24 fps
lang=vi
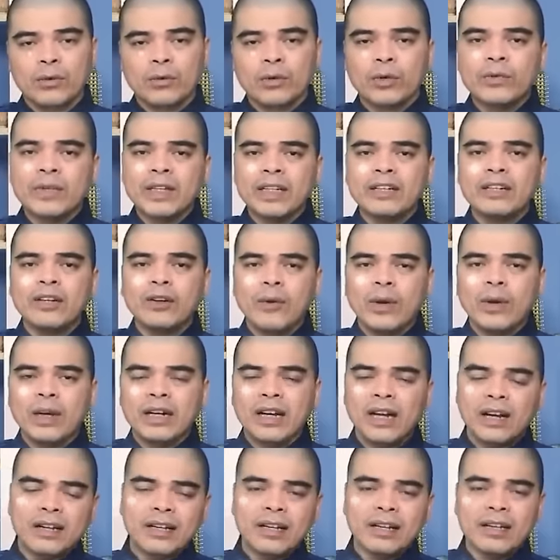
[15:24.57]
Quý vị đừng
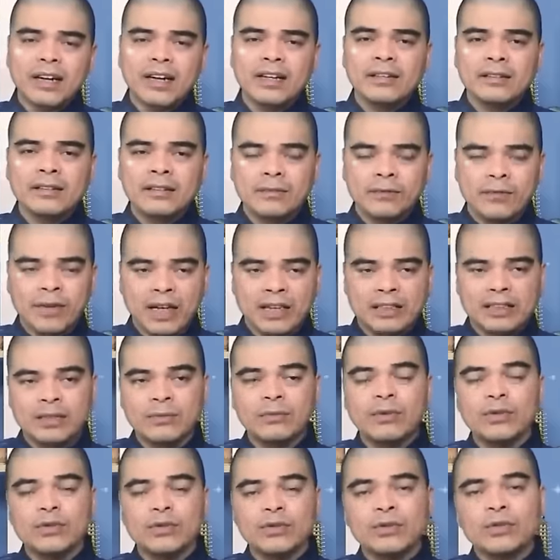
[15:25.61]
quên đăng ký kênh và
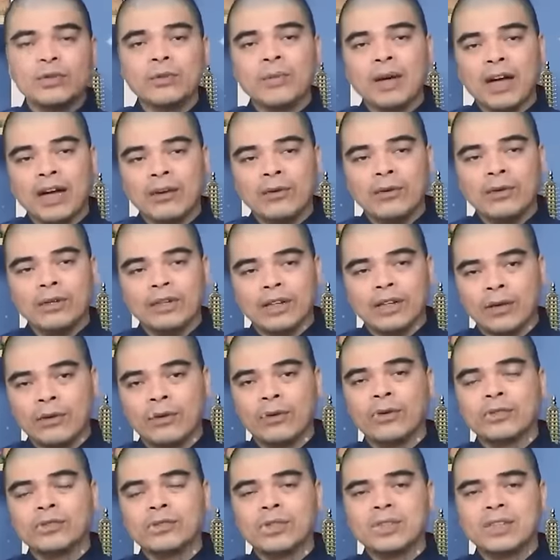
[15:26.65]
nhấn vào chuông thông báo để
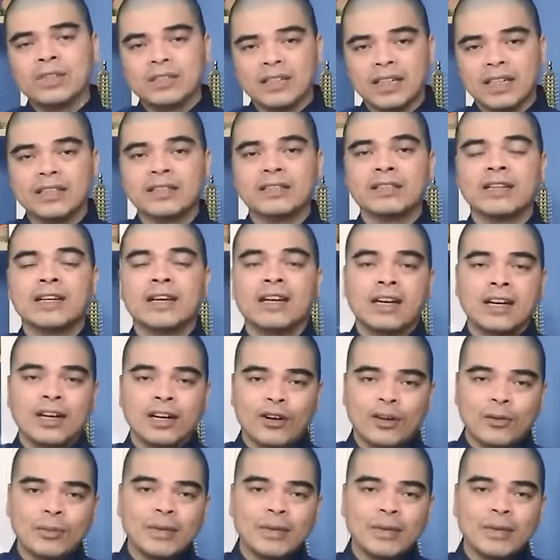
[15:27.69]
ủng hộ cho chương trình.